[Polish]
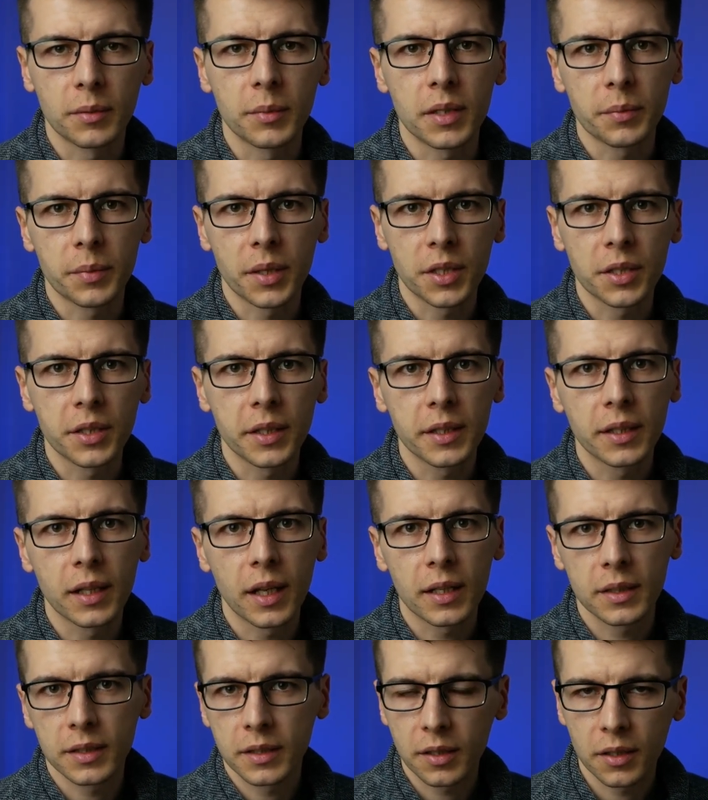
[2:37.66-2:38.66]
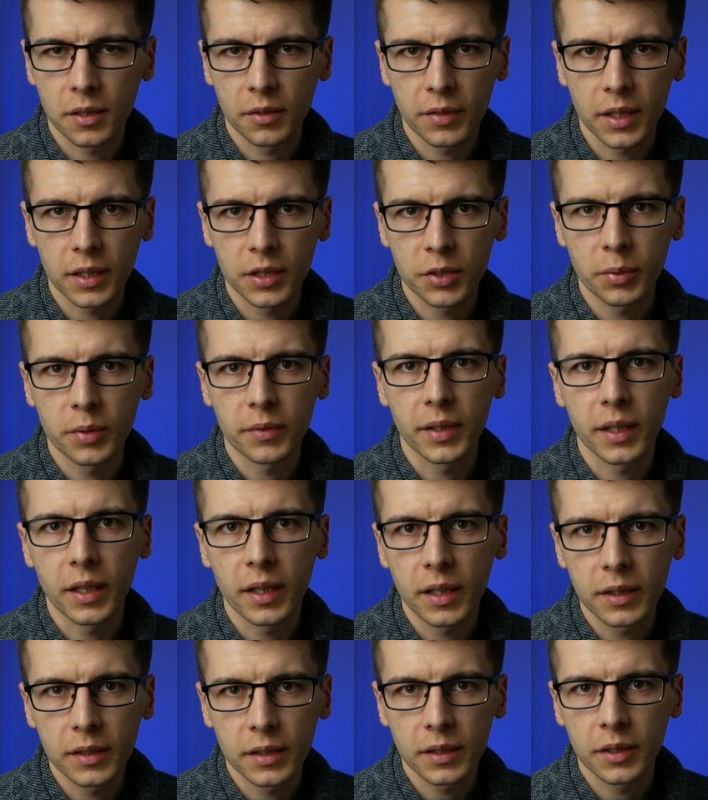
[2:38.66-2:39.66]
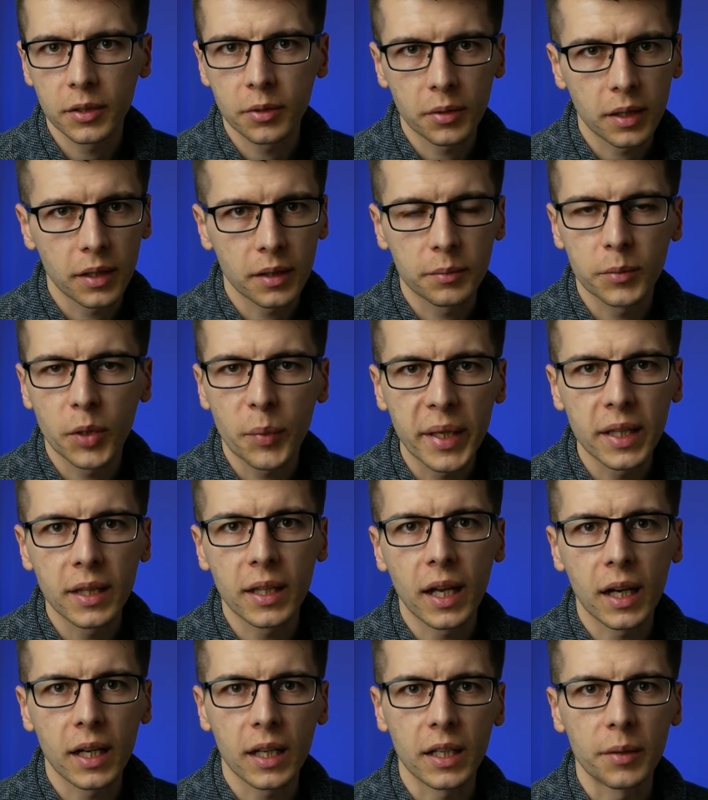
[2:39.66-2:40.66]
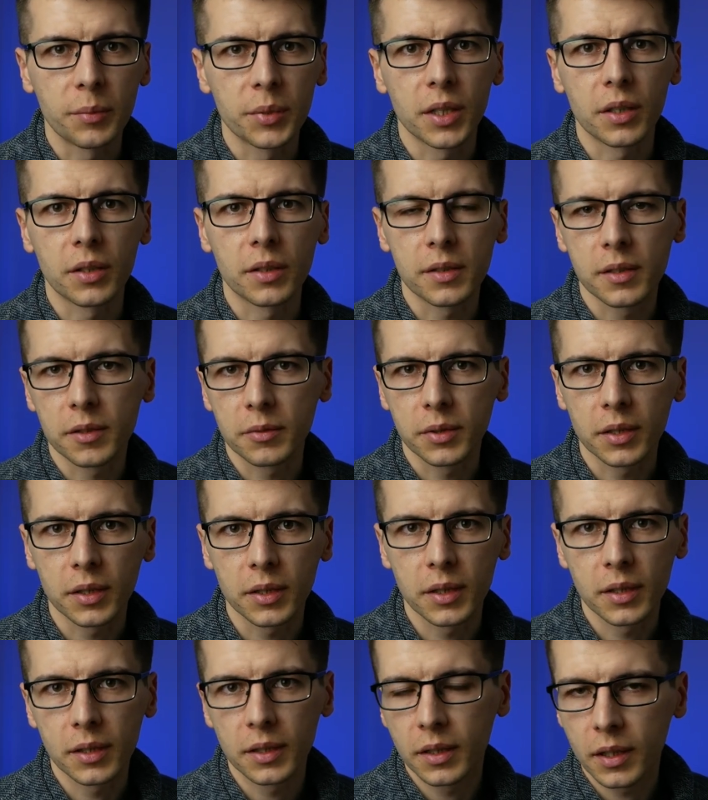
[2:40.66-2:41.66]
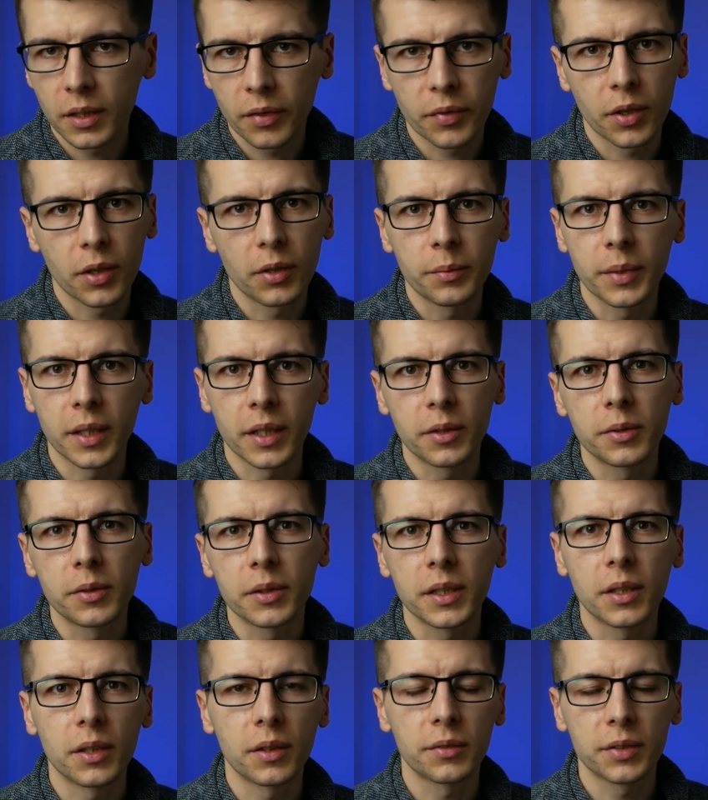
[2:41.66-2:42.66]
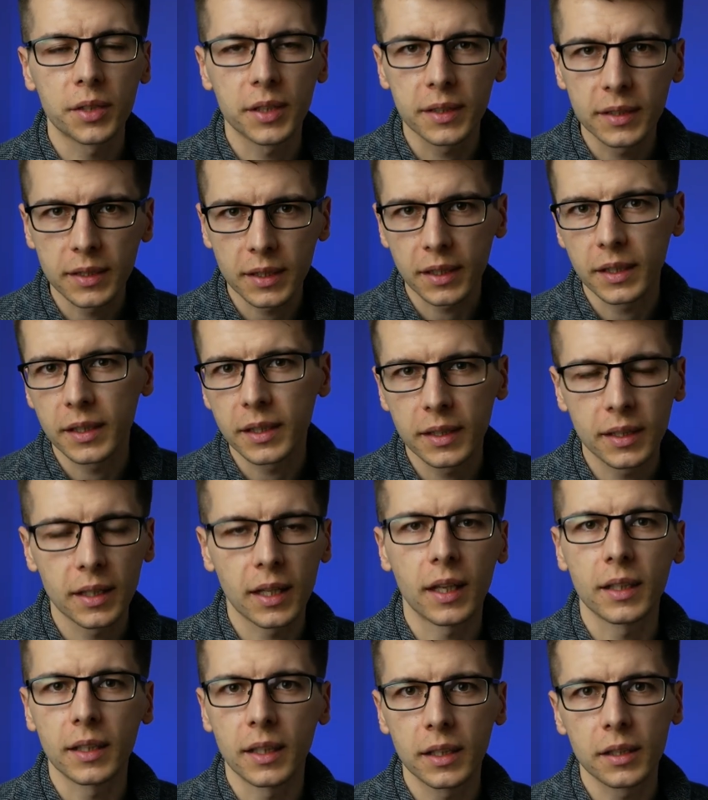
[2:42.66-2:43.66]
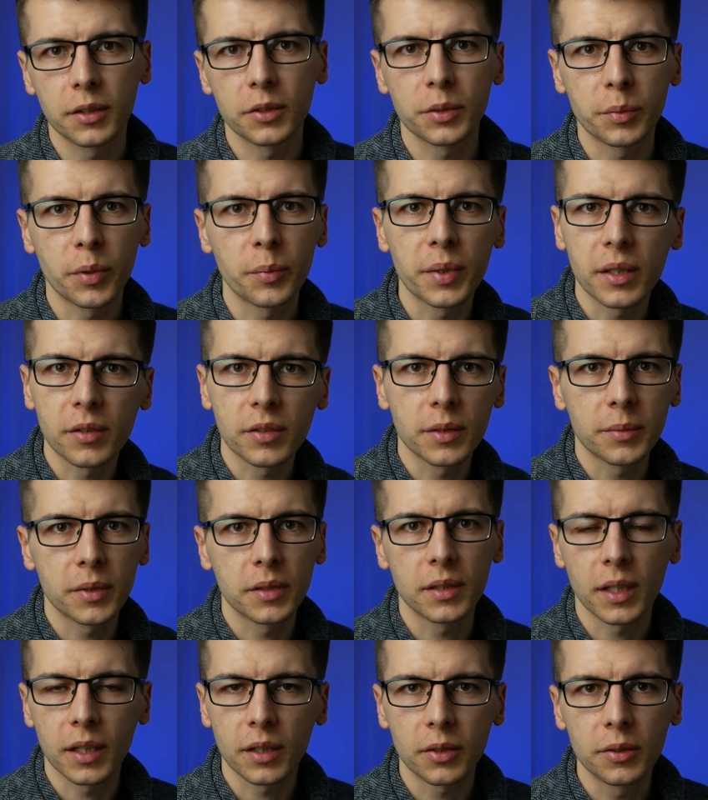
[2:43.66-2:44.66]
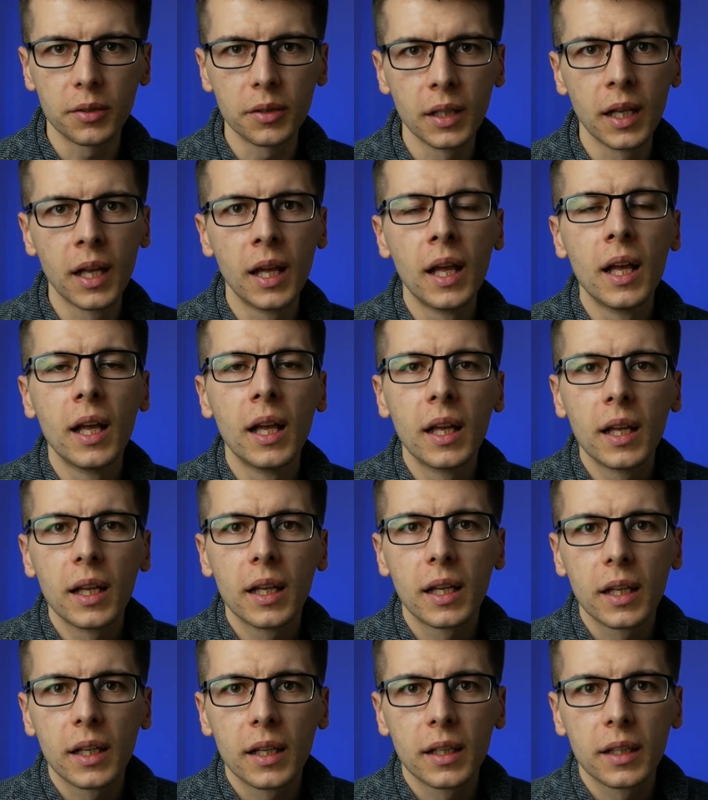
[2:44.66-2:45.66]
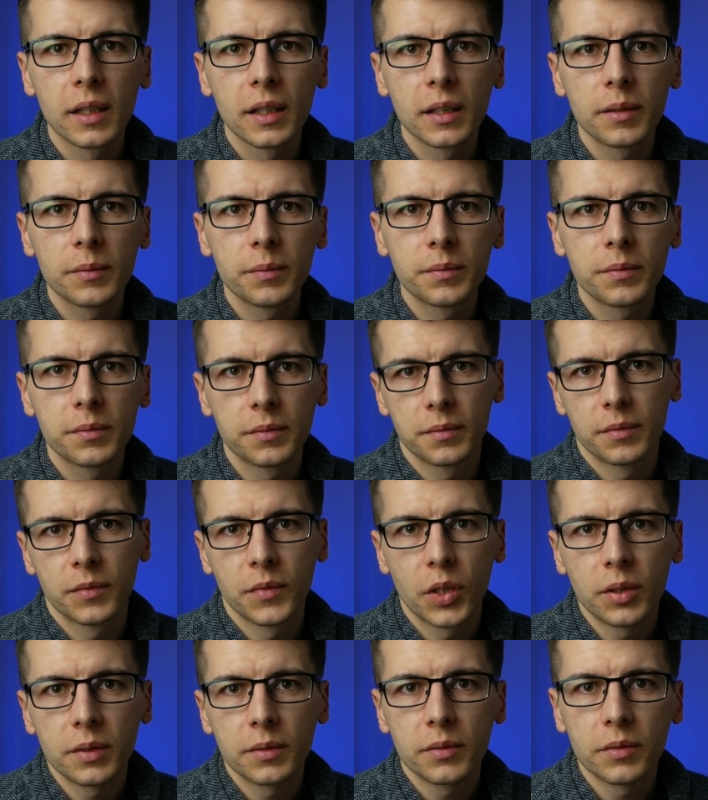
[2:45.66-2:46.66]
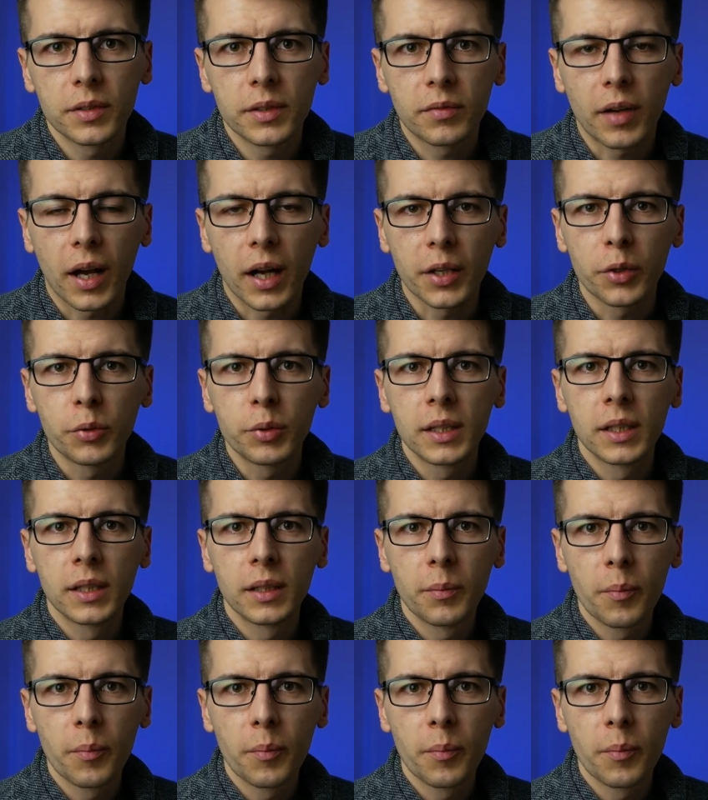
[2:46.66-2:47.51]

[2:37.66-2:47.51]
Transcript: niebezpiecznych dla zdrowia człowieka, tych, które momentalnie przechodzą do krwioobiegu i do wszystkich tkanek już po pierwszym oddechu, yy, no, wywalił